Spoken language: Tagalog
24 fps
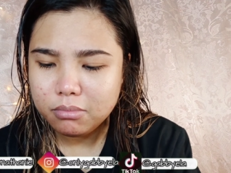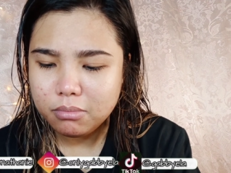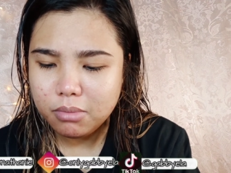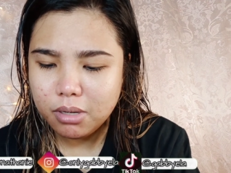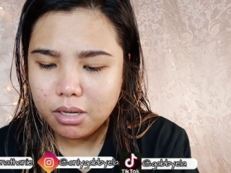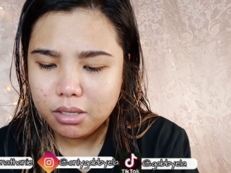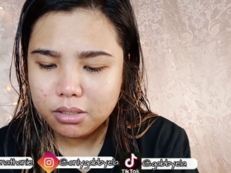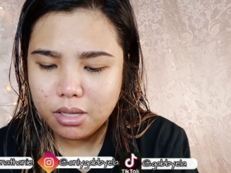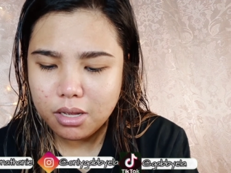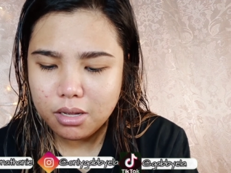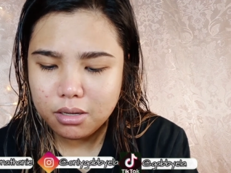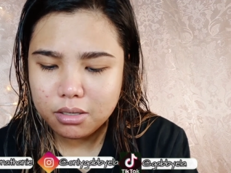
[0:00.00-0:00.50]

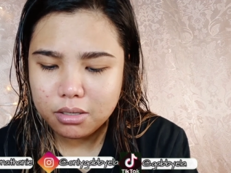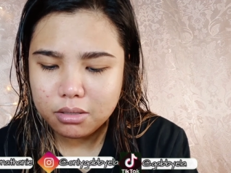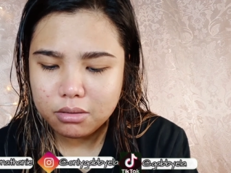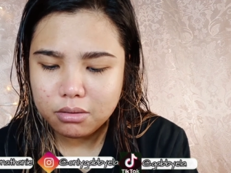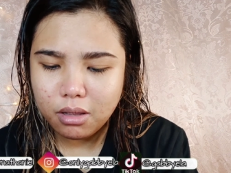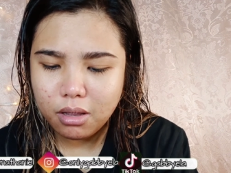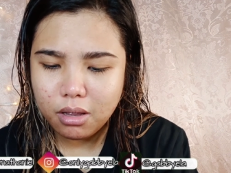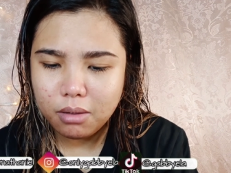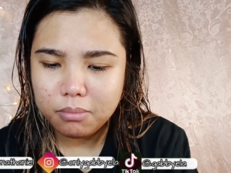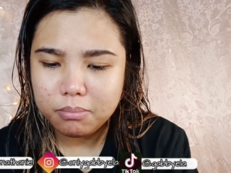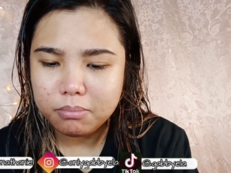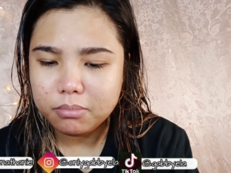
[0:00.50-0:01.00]
Bakit ang
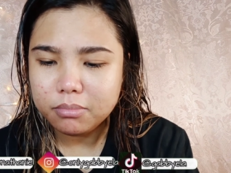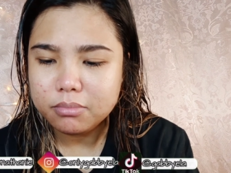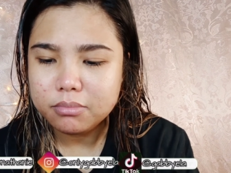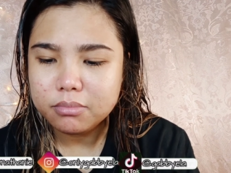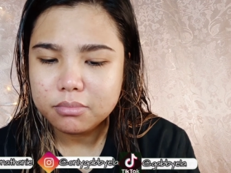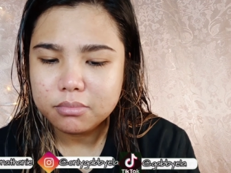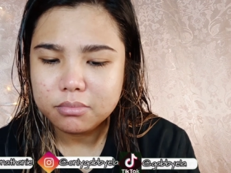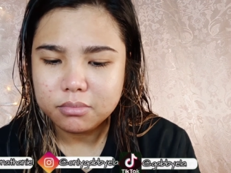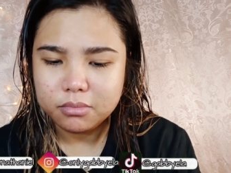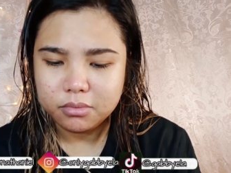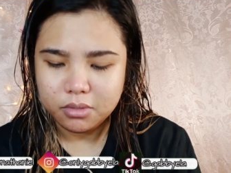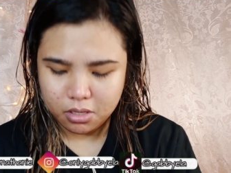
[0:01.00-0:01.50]

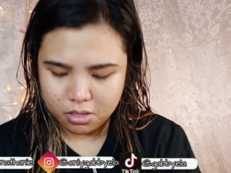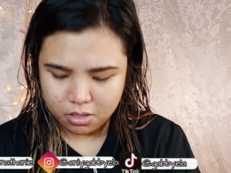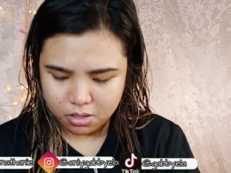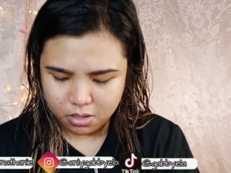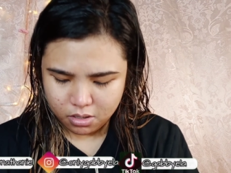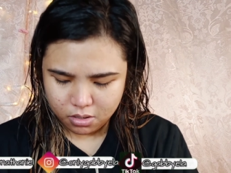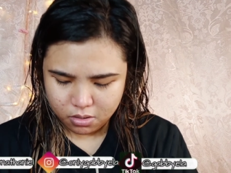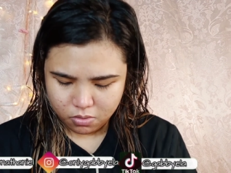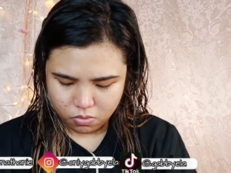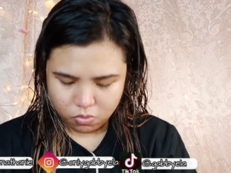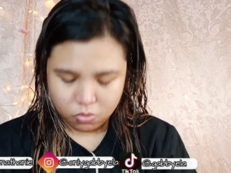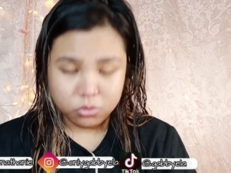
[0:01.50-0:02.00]

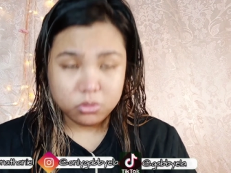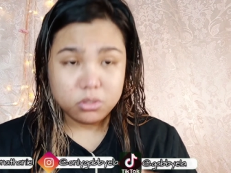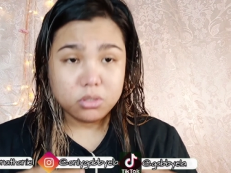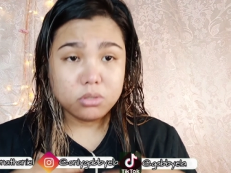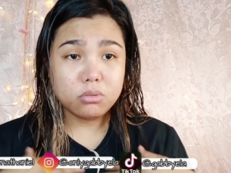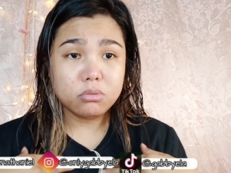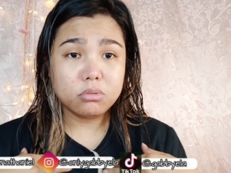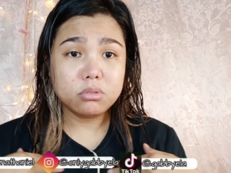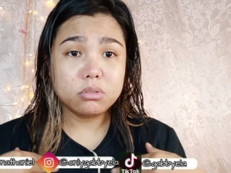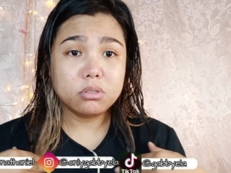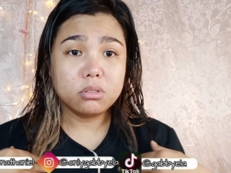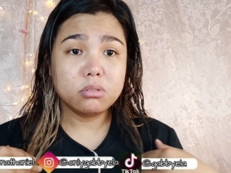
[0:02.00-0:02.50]
itim? o
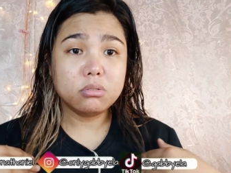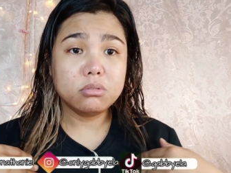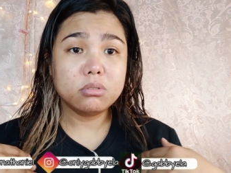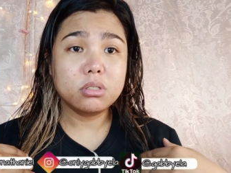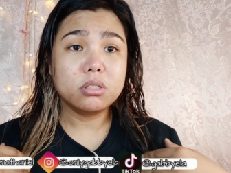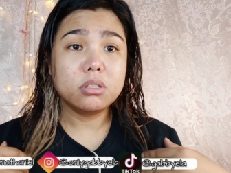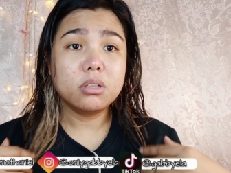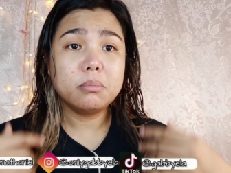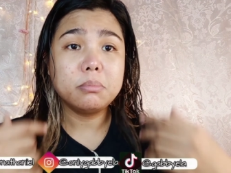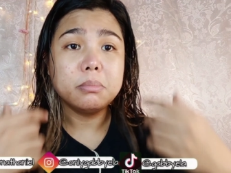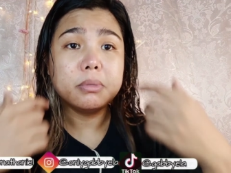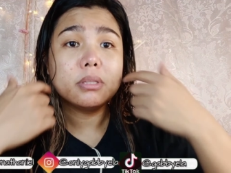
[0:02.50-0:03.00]
siguro dito
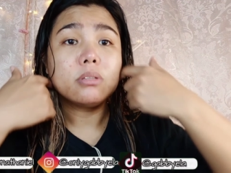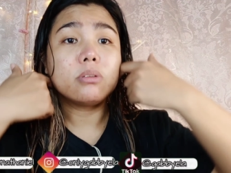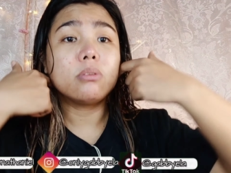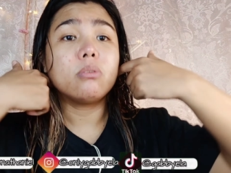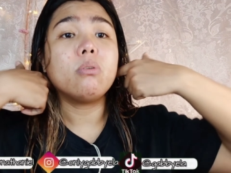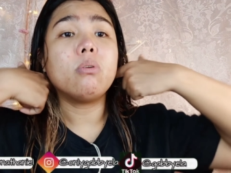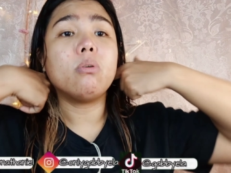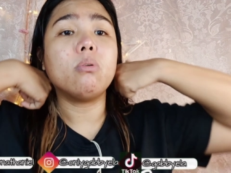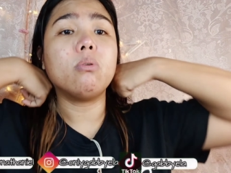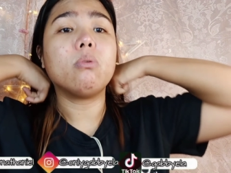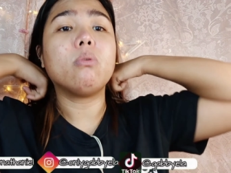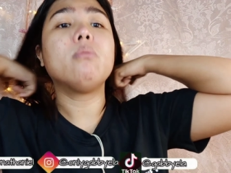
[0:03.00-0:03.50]
sa damit
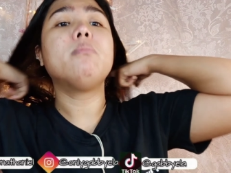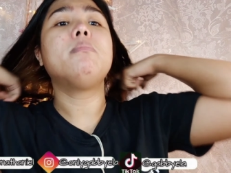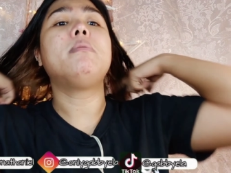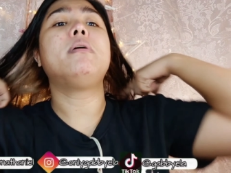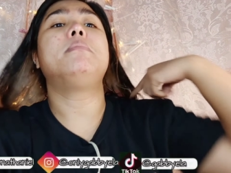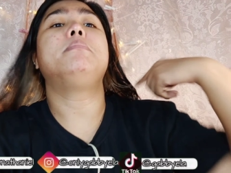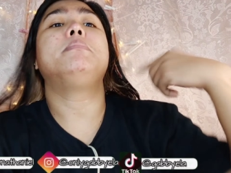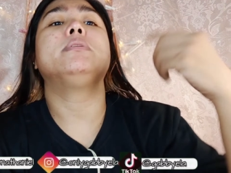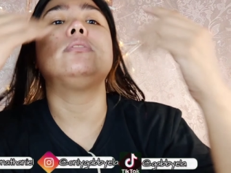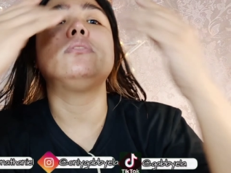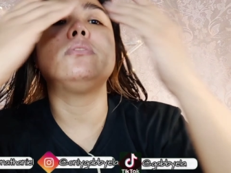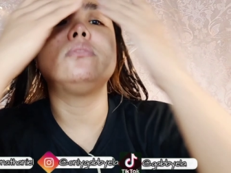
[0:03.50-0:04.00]
ko,
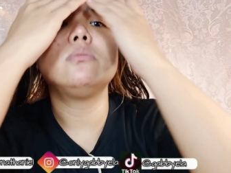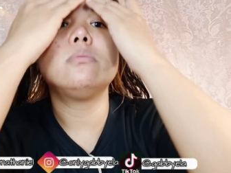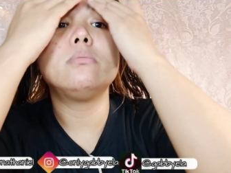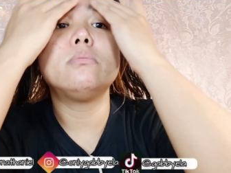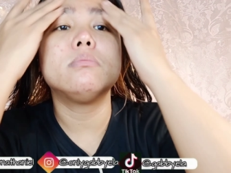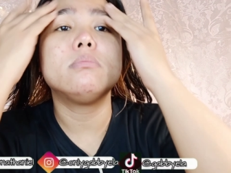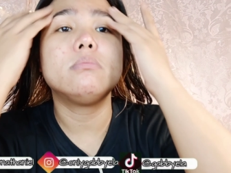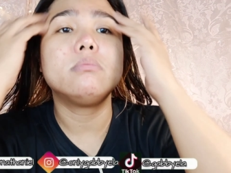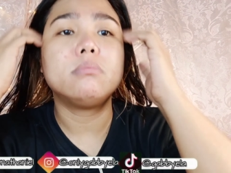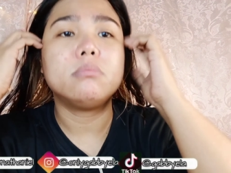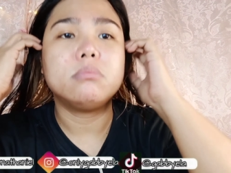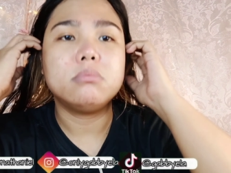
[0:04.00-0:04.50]
kumapit
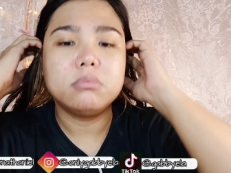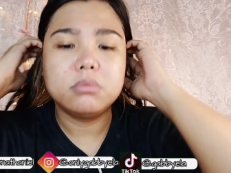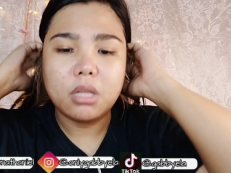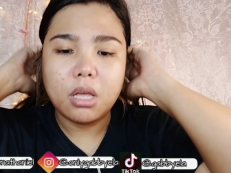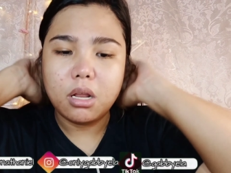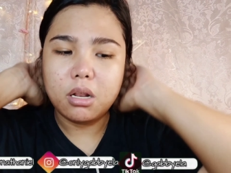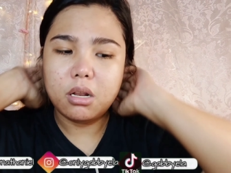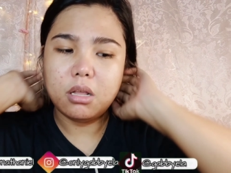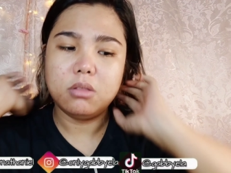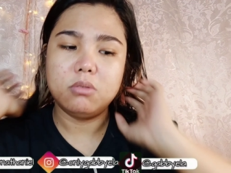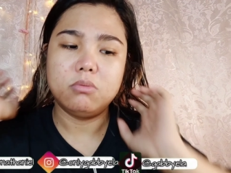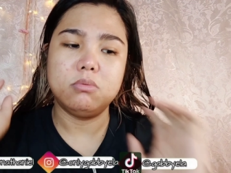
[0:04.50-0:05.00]
yung
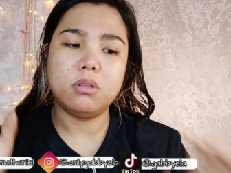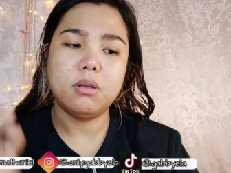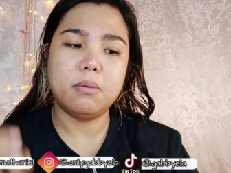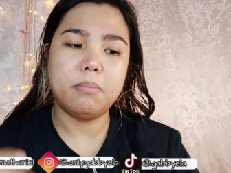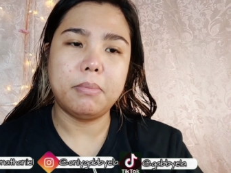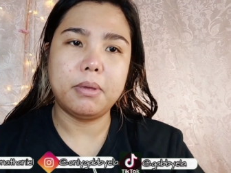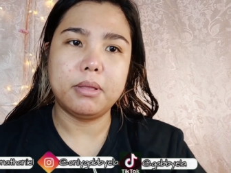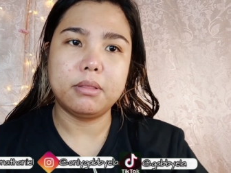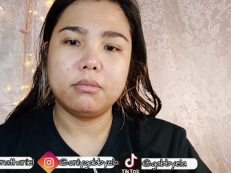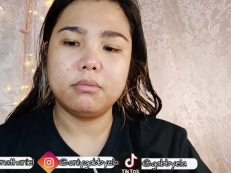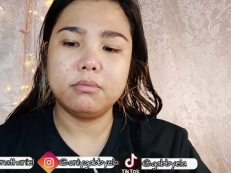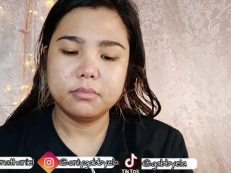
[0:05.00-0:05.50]
tela ng
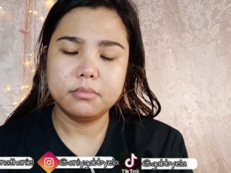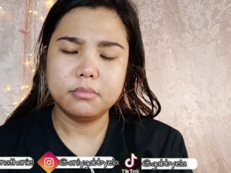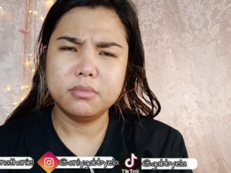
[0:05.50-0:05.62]
damit.